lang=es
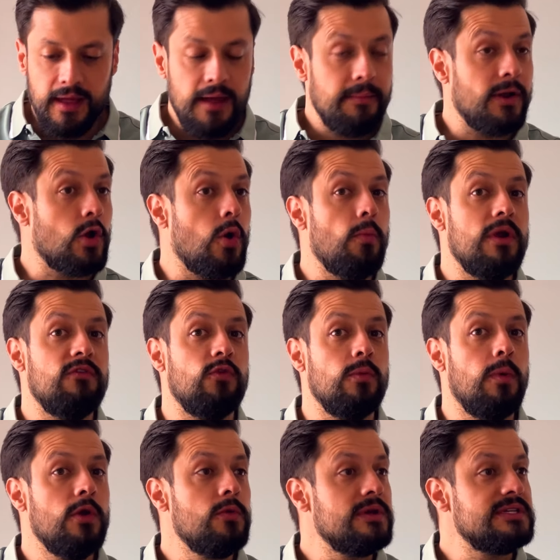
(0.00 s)
Pero como el
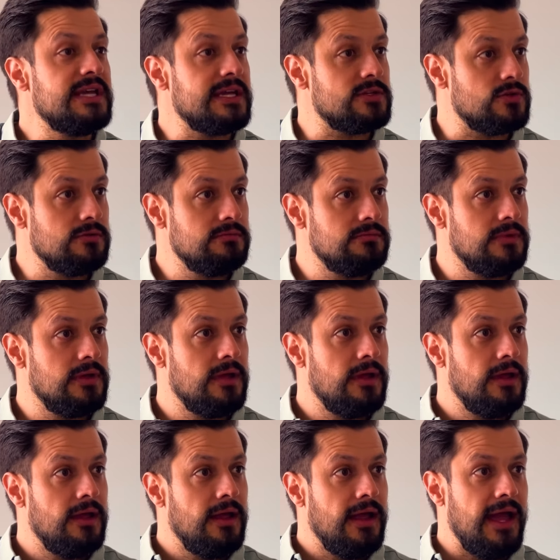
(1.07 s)
fútbol no es eso,
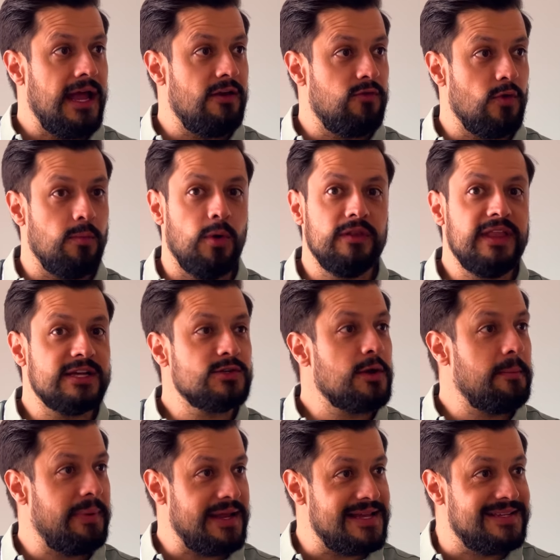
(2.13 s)
el fútbol da
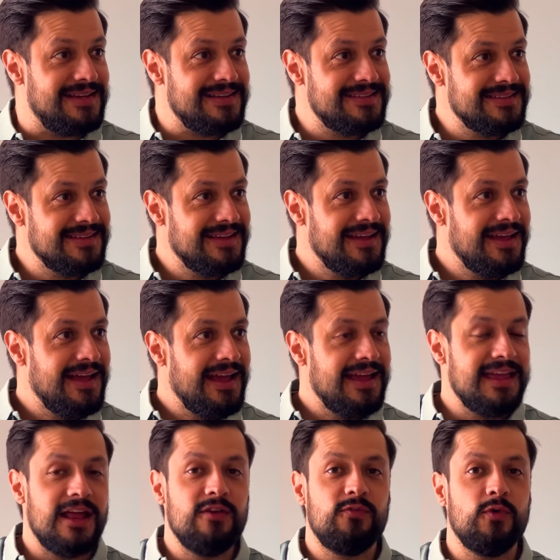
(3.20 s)
sorpresas
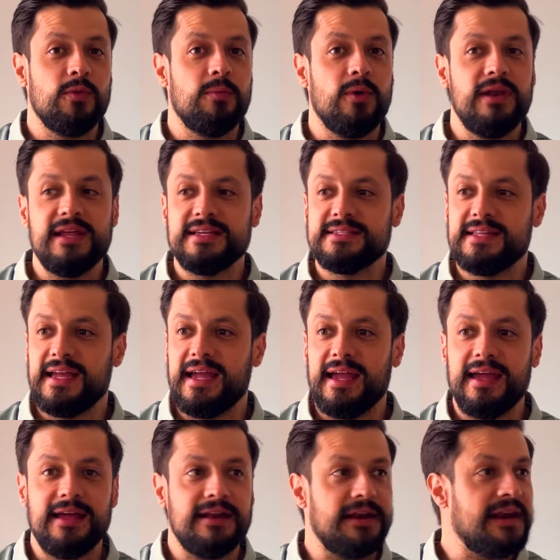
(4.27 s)
y el fútbol es
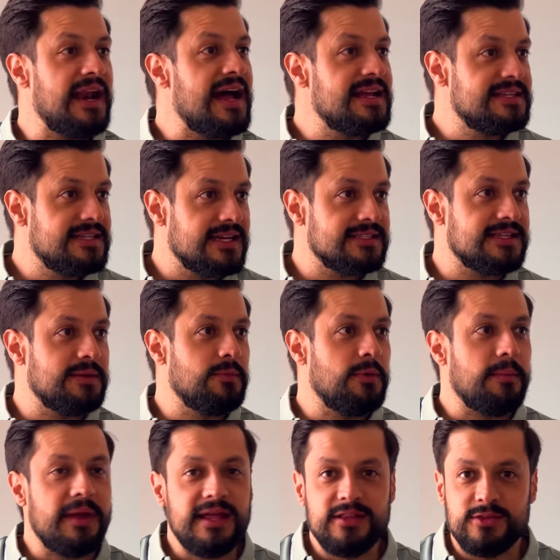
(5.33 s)
de rachas, de
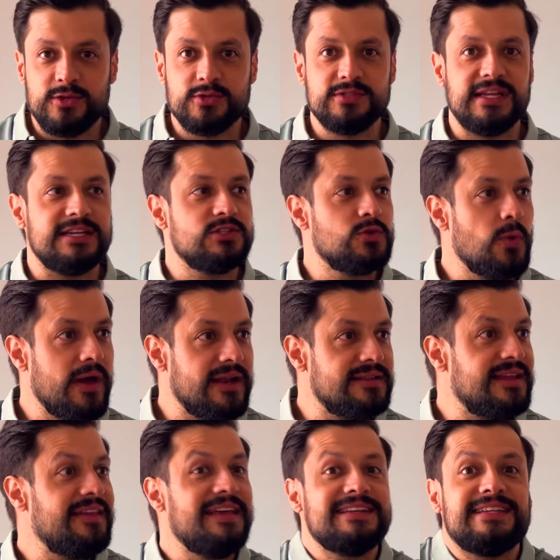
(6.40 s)
momentos, de
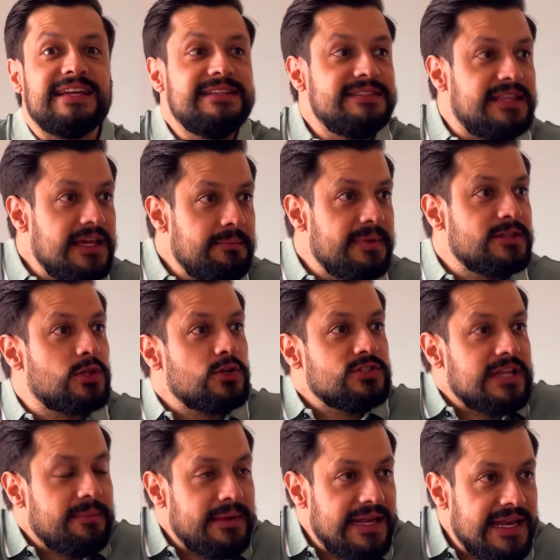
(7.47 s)
suerte, de centímetros,
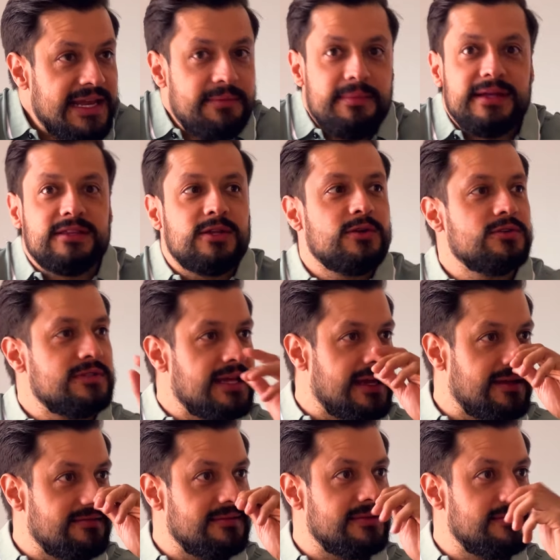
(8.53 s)
de milímetros,
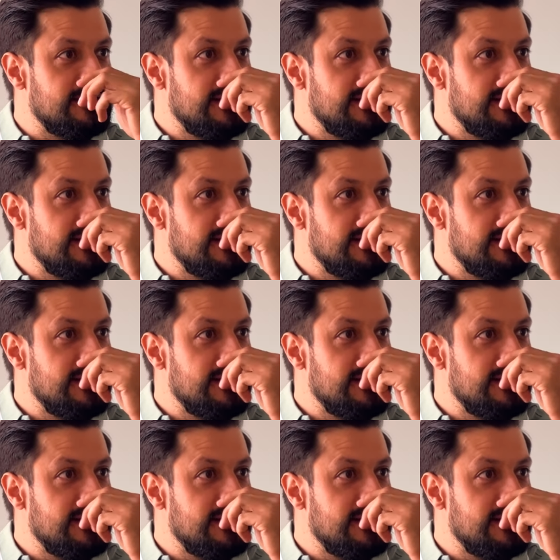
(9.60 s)
de